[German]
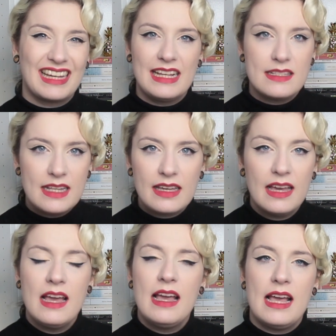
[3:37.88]
griesig.
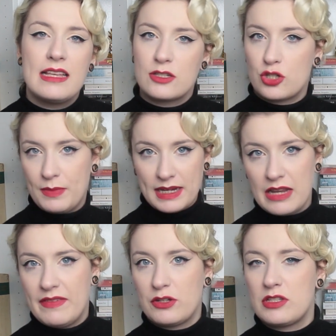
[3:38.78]
Es
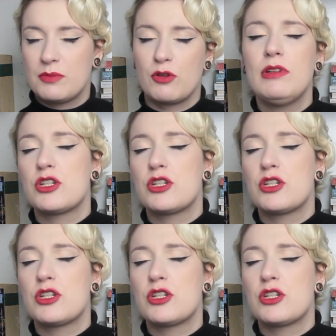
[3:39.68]
schmeckt aber trotzdem gut.